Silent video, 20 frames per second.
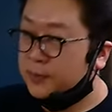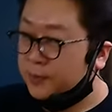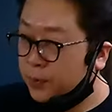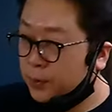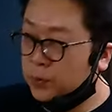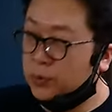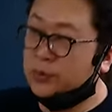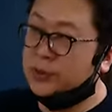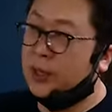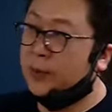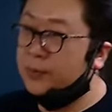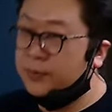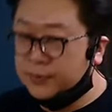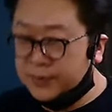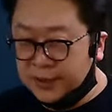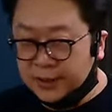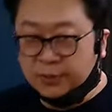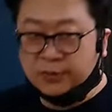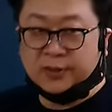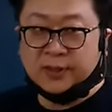보통
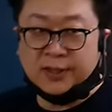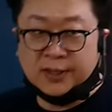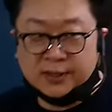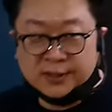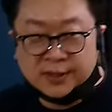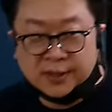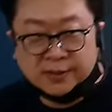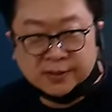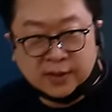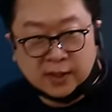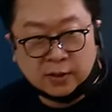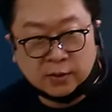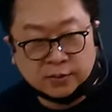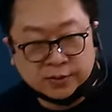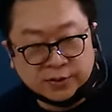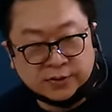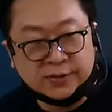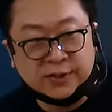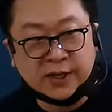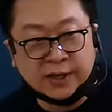대부분이 1월달에 시작한다고
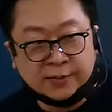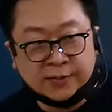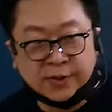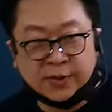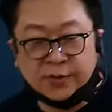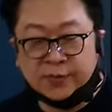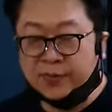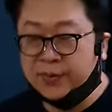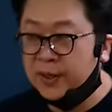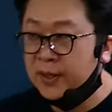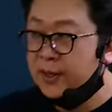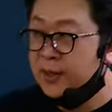전제하면